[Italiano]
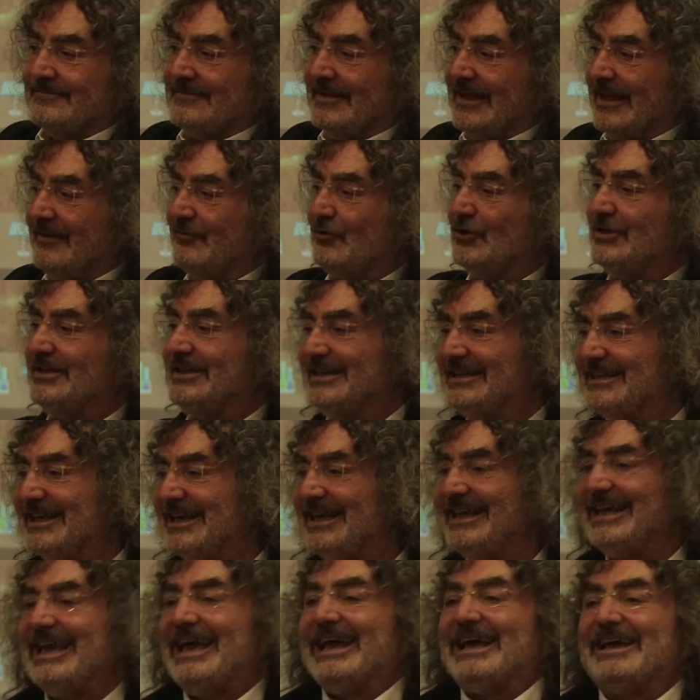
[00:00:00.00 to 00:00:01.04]
E voi
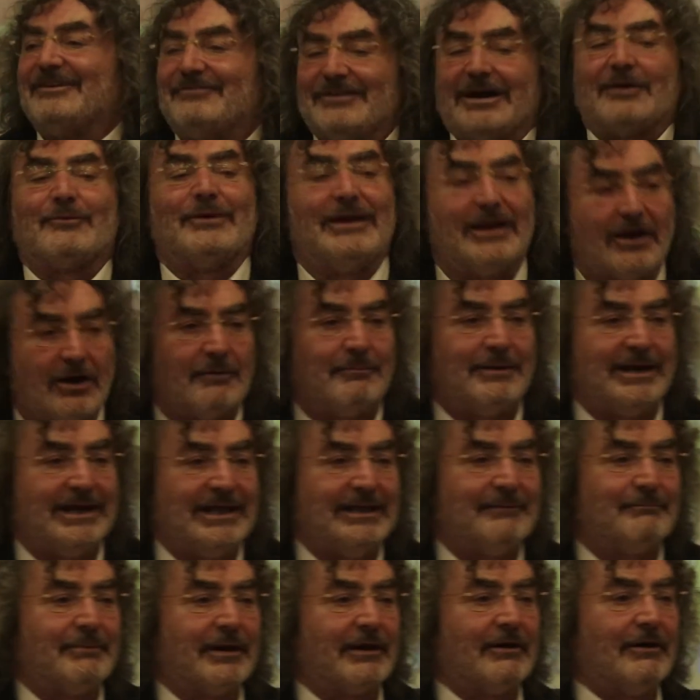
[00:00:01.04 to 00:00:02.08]
dite, chi è che fa quella roba
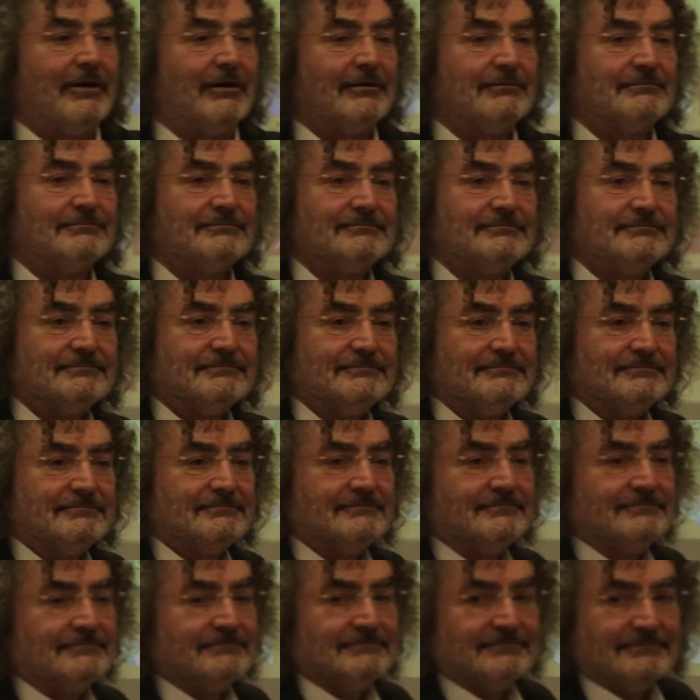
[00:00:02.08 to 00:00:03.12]
lì però?
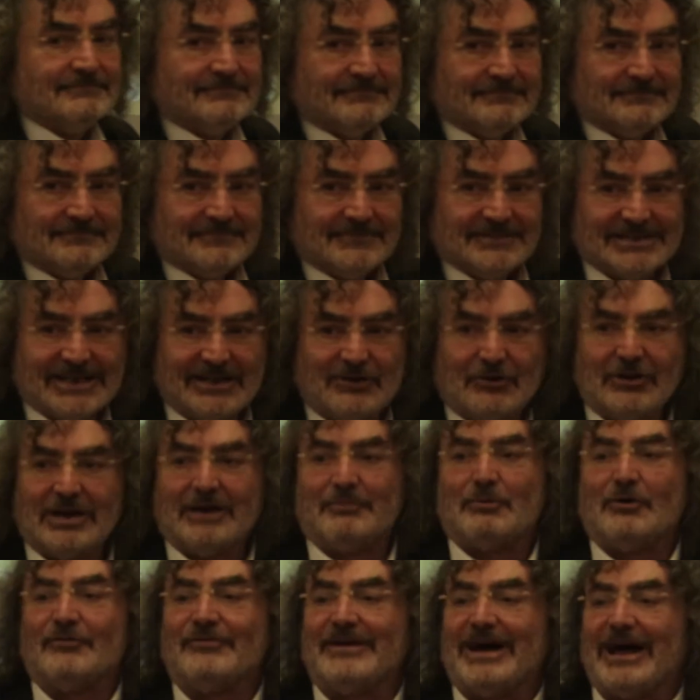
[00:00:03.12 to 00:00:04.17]
Se non
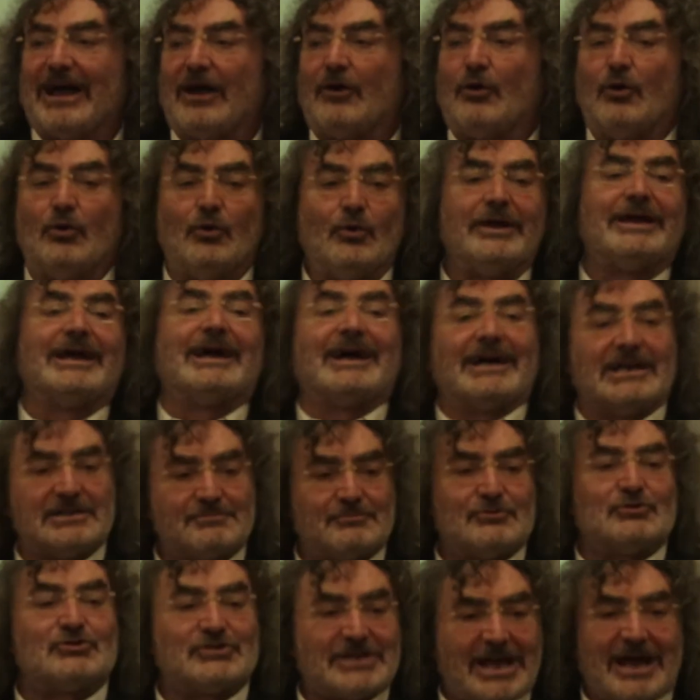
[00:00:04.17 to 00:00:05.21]
la può fare colui che è
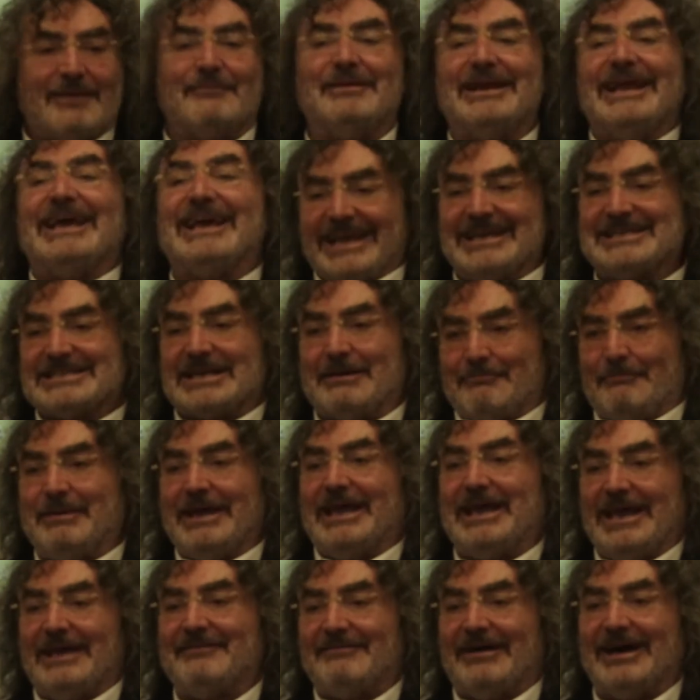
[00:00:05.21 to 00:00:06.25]
responsabile e che
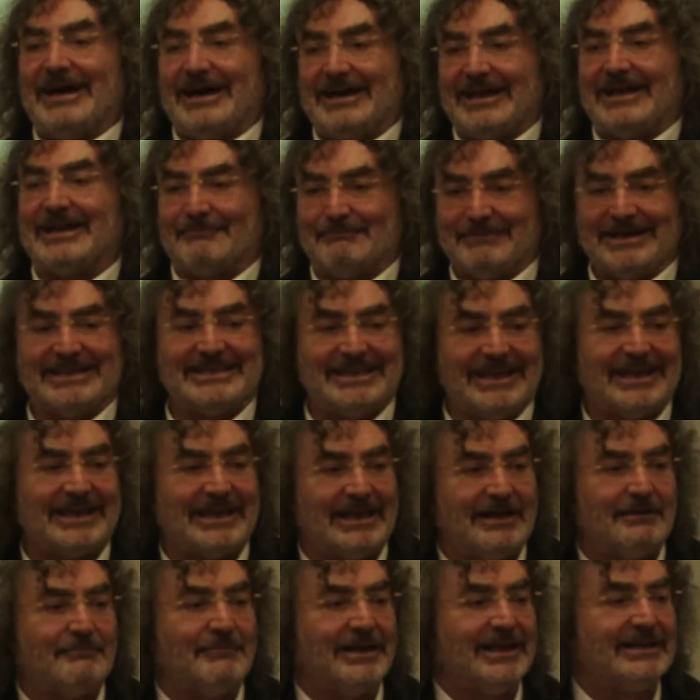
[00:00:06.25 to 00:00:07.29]
sapeva
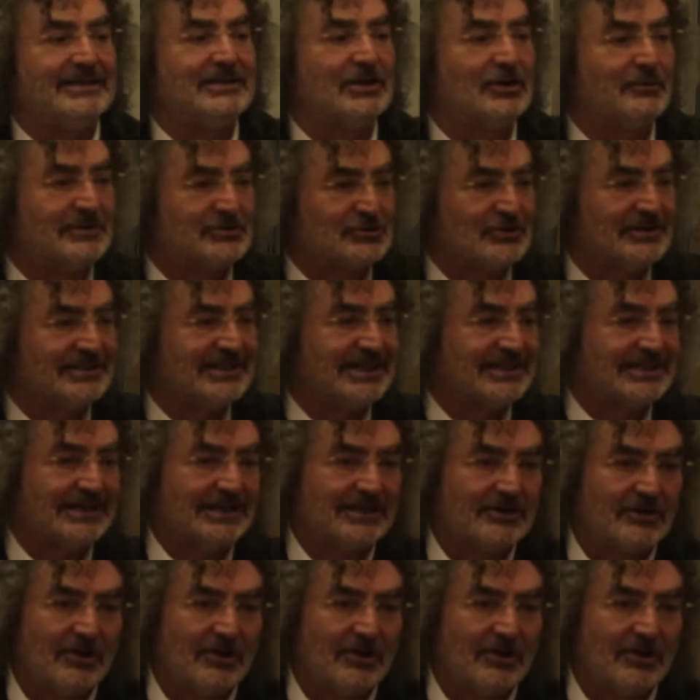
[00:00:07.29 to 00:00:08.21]
materialmente come sono andate le